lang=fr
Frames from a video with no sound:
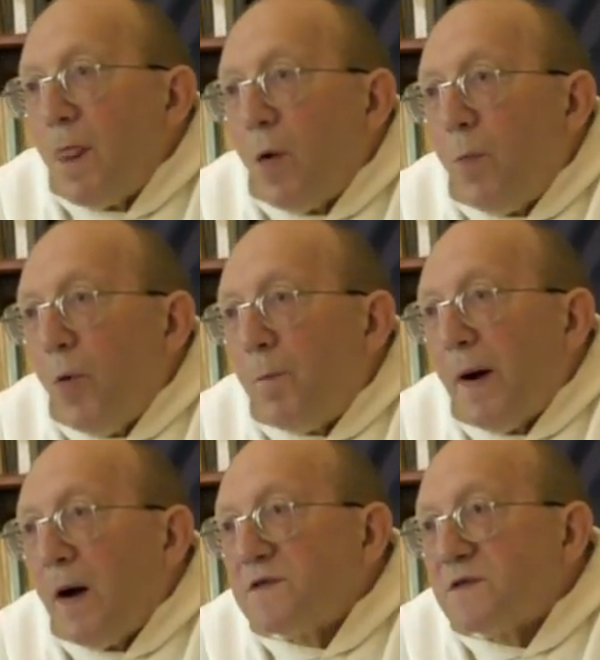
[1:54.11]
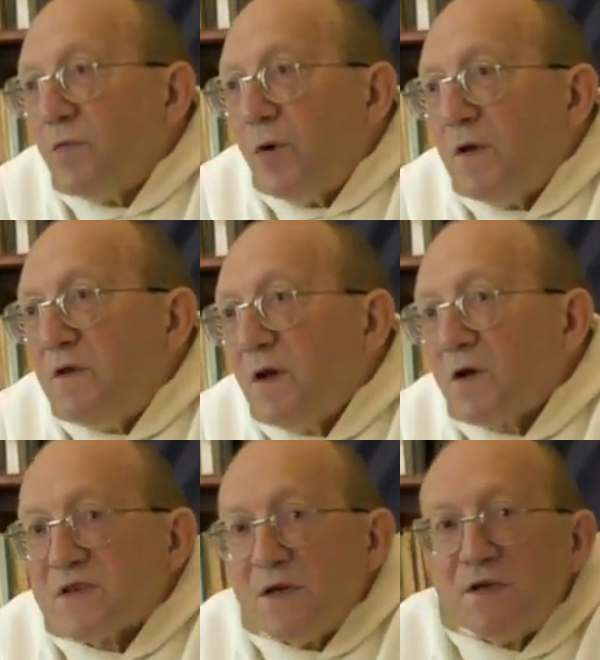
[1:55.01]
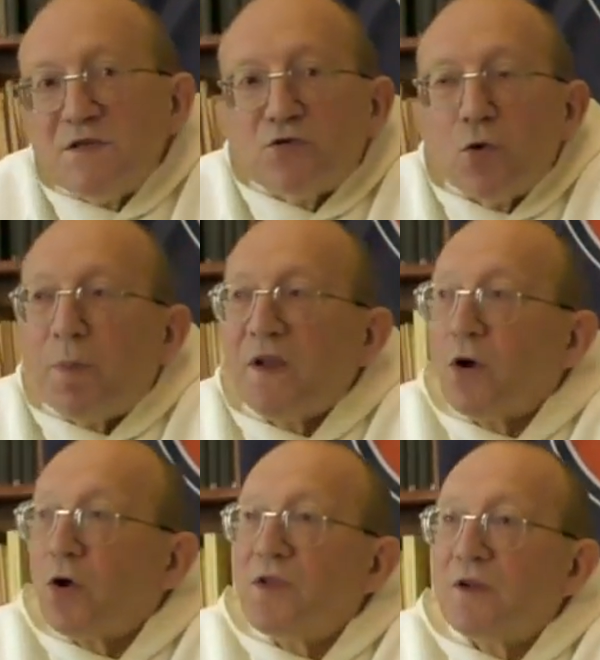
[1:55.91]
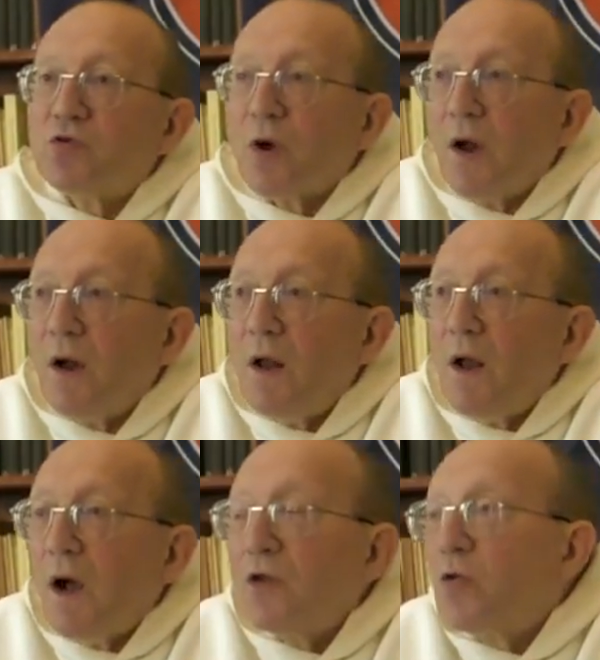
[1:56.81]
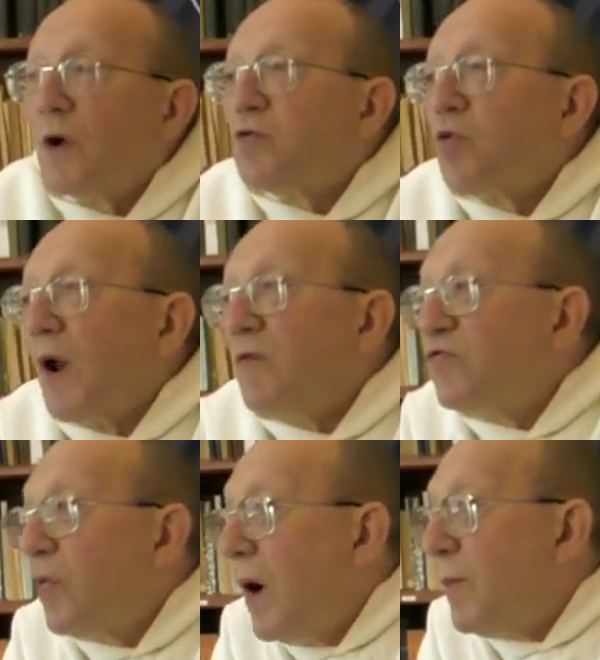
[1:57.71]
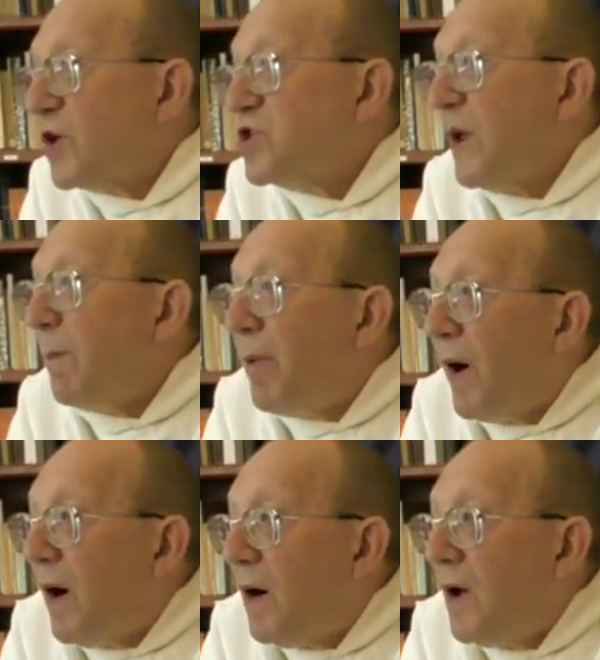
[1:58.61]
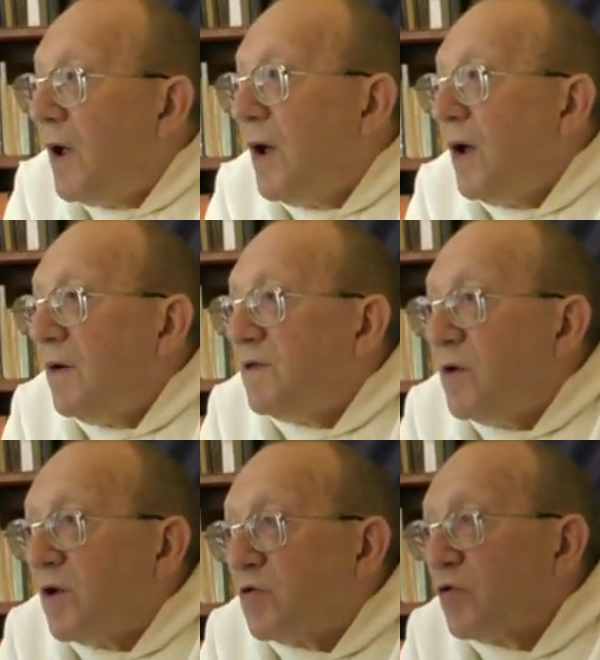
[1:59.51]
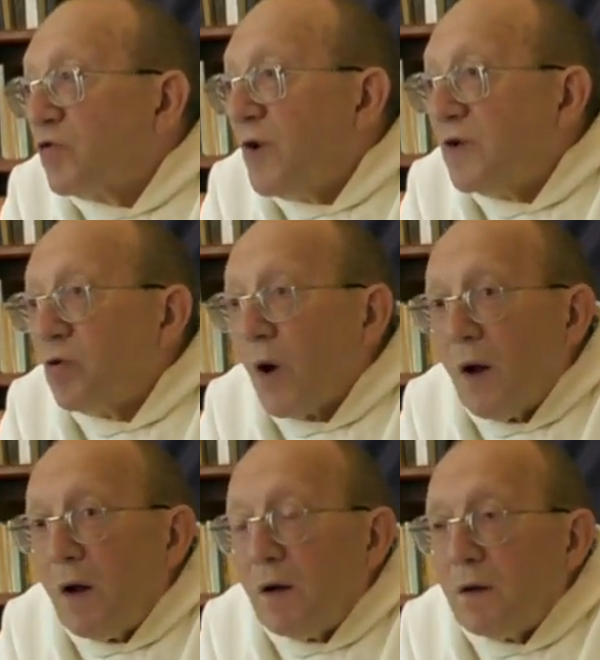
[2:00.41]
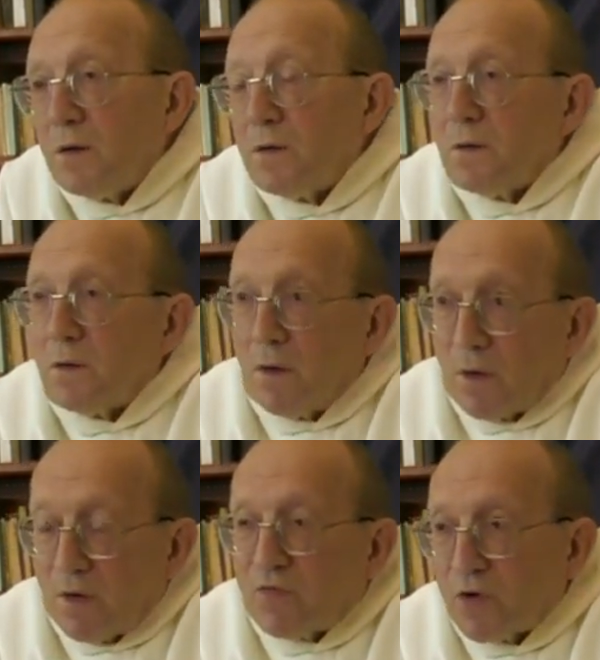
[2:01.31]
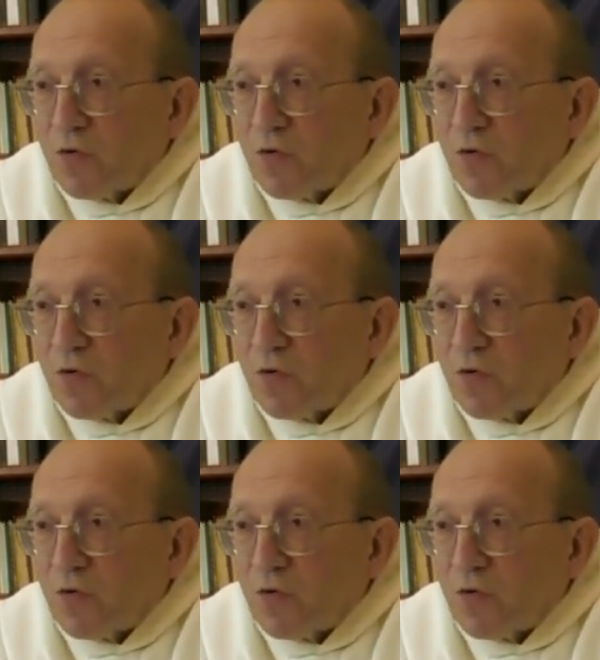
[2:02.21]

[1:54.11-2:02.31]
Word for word: on ne peut pas, si vous voulez, dire ça n'existe pas dans l'ordre naturel. À ah, toi, tu as la foi, moi je l'ai pas, c'est une question surnaturelle alors la foi